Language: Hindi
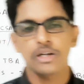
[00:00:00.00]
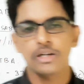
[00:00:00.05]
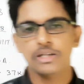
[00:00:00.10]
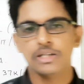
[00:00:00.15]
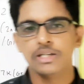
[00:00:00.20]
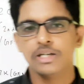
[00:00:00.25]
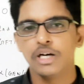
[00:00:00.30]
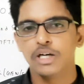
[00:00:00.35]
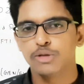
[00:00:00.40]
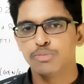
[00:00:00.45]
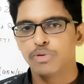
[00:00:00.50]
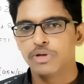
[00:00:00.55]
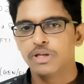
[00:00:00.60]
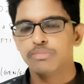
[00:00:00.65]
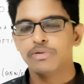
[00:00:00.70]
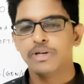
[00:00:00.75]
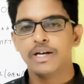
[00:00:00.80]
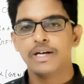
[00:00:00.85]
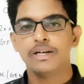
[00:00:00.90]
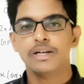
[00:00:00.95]
इसके आसपास
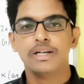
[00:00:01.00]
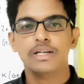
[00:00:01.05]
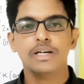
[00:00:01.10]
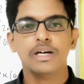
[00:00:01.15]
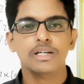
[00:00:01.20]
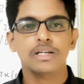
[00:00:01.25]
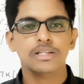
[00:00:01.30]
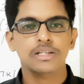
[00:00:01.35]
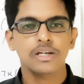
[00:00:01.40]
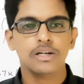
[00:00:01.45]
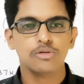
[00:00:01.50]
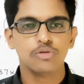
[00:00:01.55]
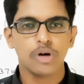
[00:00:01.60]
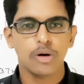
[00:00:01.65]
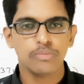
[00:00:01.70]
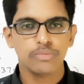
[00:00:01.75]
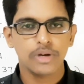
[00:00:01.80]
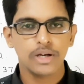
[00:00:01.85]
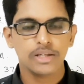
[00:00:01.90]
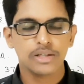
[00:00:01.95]
आपकी रैंक नहीं आती है तो
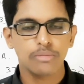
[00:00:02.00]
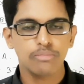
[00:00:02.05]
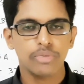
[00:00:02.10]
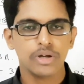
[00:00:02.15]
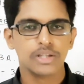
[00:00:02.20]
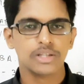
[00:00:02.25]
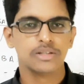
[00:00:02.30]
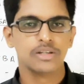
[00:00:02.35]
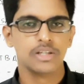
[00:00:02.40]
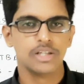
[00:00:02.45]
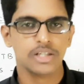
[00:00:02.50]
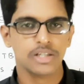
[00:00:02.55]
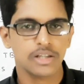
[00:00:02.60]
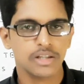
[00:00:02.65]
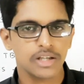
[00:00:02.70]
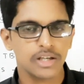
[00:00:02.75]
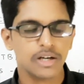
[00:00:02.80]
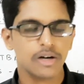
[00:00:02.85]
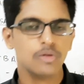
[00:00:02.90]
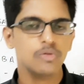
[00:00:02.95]
आपके लिए सिंपल सा सजेशन
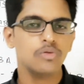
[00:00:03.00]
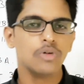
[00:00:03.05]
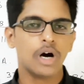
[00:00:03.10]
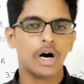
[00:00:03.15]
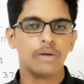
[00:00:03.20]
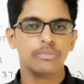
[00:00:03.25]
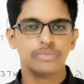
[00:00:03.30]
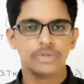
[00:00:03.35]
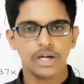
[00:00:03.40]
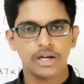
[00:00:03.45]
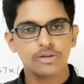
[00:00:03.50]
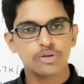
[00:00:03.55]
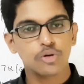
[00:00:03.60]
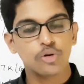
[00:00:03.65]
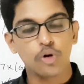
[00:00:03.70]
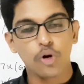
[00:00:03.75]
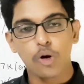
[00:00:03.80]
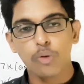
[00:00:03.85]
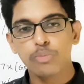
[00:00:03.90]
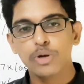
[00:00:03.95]
दे रहा हूँ आप चाहे तो
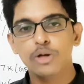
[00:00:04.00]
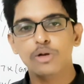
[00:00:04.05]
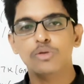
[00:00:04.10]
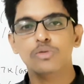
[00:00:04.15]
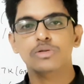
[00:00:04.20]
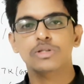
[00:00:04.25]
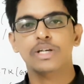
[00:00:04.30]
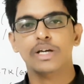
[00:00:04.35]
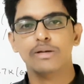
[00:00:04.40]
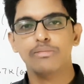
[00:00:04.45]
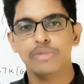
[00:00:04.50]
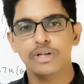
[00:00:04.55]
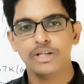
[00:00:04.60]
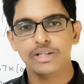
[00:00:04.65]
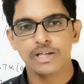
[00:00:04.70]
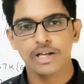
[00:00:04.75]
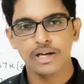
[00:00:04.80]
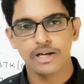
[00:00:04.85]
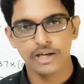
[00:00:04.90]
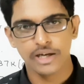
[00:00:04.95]
ड्रॉप ले लो जेई मेन्स
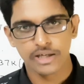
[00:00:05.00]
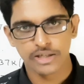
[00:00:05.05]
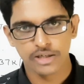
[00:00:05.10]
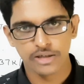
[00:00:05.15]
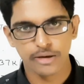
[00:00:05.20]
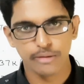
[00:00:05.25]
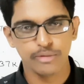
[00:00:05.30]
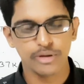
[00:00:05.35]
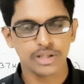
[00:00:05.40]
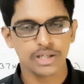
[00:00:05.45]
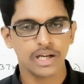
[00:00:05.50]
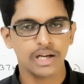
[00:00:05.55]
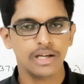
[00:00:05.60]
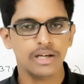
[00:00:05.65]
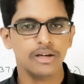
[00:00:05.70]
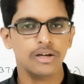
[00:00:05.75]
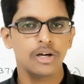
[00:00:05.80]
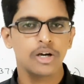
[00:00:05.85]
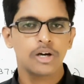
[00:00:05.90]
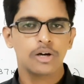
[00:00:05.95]
e e के लिए नेक्स्ट जेई मेन्स के
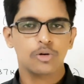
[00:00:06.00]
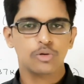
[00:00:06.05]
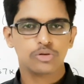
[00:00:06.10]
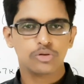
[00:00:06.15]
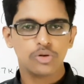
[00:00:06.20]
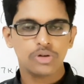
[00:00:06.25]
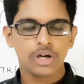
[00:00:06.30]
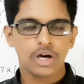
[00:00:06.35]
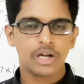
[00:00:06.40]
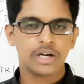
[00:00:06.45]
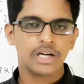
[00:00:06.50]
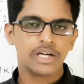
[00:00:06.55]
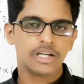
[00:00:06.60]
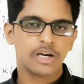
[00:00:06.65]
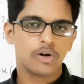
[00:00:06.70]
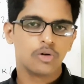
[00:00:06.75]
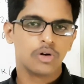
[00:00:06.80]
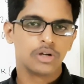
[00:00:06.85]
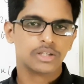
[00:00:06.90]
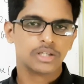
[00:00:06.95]
लिए उसको टारगेट
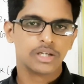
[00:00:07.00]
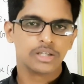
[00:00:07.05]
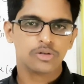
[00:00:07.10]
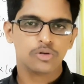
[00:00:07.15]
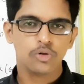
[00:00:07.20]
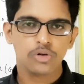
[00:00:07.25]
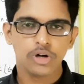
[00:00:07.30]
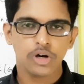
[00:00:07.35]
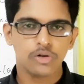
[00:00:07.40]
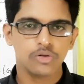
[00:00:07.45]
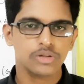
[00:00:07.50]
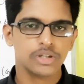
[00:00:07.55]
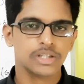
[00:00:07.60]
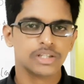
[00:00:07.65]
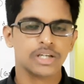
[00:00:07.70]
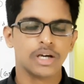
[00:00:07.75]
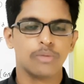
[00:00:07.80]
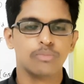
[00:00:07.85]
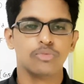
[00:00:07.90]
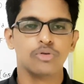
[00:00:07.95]
करो अच्छा स्कोर करो
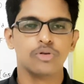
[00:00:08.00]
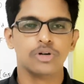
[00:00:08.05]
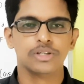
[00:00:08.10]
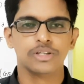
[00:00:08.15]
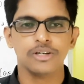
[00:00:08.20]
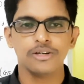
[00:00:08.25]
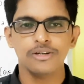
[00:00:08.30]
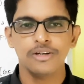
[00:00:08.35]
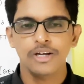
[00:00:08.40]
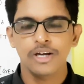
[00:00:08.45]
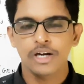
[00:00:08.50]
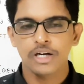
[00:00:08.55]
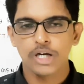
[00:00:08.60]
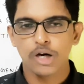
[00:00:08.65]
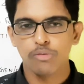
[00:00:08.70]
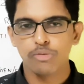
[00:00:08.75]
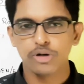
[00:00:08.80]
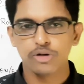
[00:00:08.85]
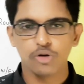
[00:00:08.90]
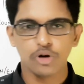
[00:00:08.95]
जिससे आपको अच्छा
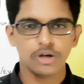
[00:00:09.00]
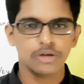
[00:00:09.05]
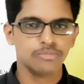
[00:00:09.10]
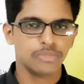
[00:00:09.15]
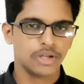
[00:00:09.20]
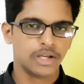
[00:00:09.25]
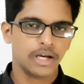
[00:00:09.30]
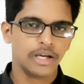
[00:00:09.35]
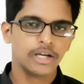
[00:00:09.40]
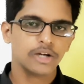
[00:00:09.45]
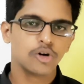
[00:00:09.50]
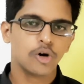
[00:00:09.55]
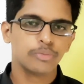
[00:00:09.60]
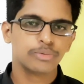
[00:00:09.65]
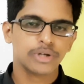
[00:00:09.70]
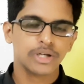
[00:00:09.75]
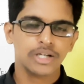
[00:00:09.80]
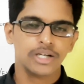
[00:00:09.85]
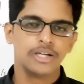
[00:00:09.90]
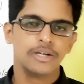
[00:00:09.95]
गवर्नमेंट कॉलेज मिल जाए एक
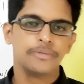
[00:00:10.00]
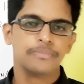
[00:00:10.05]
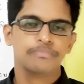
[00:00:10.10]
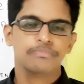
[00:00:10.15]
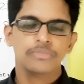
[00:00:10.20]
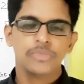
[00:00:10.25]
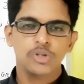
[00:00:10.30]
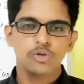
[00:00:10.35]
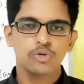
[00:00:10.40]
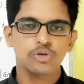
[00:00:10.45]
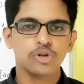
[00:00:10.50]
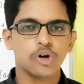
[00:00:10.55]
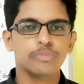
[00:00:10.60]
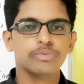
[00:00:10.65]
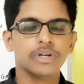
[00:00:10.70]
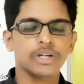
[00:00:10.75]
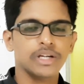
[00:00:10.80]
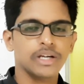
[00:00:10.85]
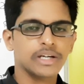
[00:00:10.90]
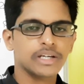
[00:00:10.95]
ऑप्शन ये है दूसरा
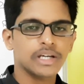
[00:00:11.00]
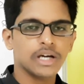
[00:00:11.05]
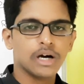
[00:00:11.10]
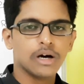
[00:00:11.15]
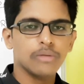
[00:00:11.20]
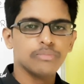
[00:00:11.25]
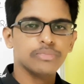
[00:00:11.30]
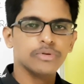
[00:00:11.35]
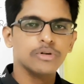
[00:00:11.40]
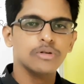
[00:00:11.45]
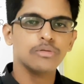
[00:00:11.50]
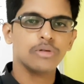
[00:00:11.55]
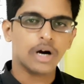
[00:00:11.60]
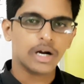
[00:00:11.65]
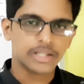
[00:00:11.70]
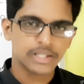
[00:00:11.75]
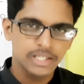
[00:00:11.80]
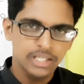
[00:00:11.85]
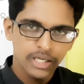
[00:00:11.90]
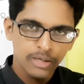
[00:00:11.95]
ऑप्शन ये है कि आप
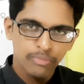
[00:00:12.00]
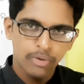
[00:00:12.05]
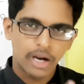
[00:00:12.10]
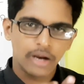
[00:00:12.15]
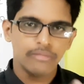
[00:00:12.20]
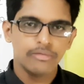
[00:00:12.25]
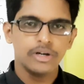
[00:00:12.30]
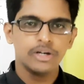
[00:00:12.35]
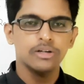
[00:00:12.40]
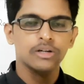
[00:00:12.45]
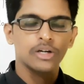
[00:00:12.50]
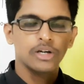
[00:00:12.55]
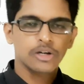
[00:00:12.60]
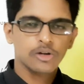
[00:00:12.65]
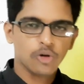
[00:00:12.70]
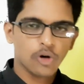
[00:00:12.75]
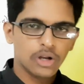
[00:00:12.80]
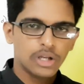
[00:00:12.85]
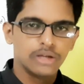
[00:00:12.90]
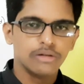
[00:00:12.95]
अच्छे प्राइवेट
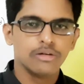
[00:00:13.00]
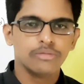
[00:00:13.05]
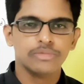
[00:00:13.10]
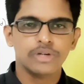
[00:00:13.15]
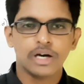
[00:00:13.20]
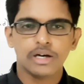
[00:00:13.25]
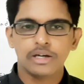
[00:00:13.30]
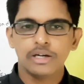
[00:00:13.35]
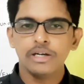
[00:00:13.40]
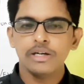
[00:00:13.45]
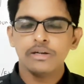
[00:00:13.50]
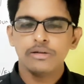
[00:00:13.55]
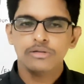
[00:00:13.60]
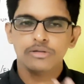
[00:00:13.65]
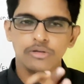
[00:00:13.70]
कॉलेज में जाके